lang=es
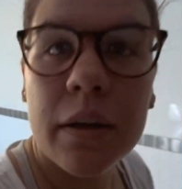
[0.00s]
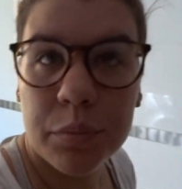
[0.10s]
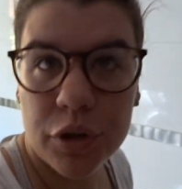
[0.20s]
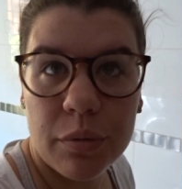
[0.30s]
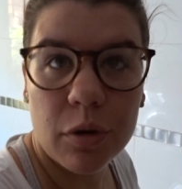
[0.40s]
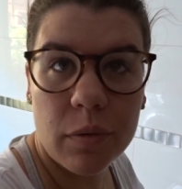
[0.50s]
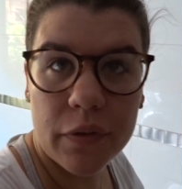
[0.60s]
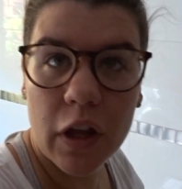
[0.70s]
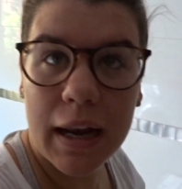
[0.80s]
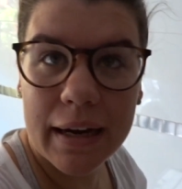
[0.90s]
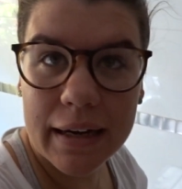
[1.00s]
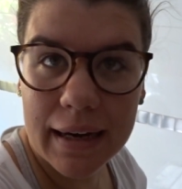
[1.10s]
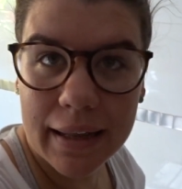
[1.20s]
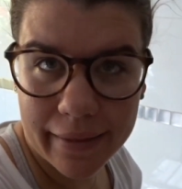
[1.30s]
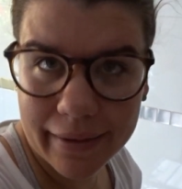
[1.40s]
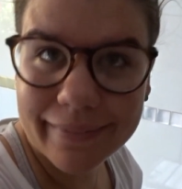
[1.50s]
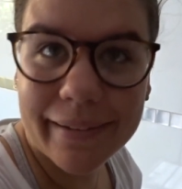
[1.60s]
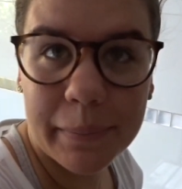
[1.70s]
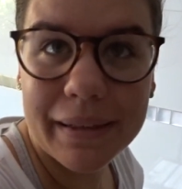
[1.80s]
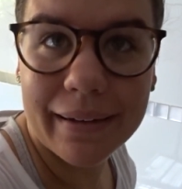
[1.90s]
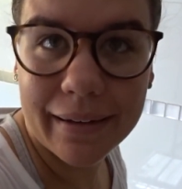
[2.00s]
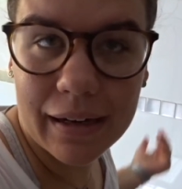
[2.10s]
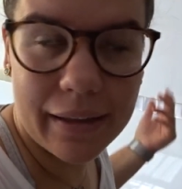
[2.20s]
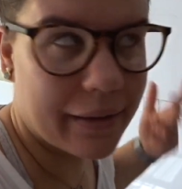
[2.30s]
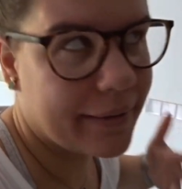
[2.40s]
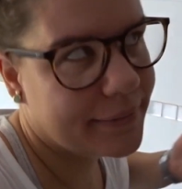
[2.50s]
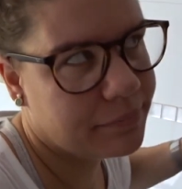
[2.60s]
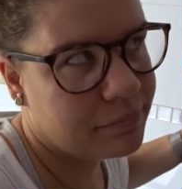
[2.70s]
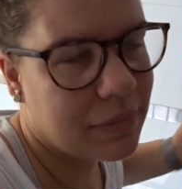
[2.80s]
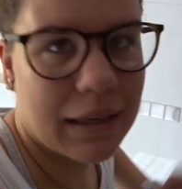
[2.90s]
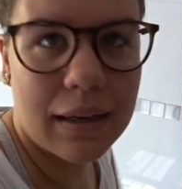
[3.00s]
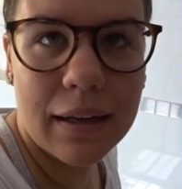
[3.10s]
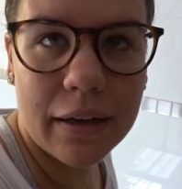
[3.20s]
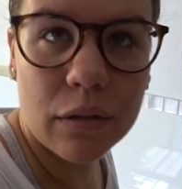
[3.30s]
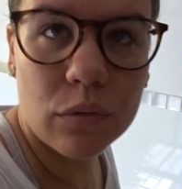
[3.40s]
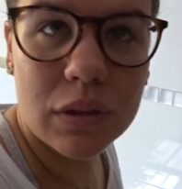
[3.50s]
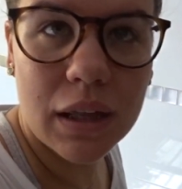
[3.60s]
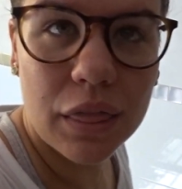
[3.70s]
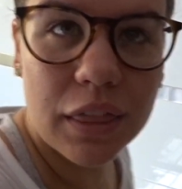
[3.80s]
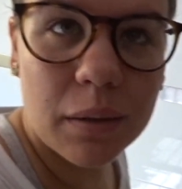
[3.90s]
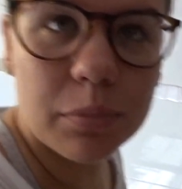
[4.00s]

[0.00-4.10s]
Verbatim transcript: Bueno, y volviendo a la realidad de mi realidad, mm, valga la redundancia,